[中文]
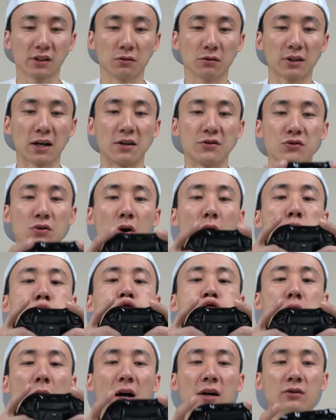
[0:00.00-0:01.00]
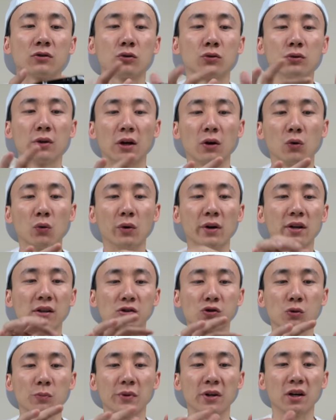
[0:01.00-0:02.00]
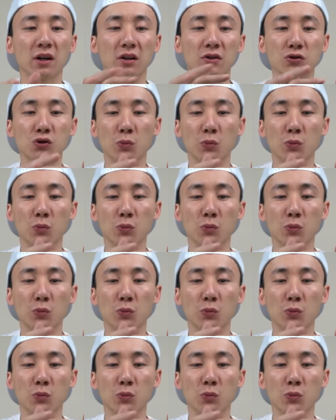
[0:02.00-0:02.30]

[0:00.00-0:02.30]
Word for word: 种感觉，哇，都有点灰，说明很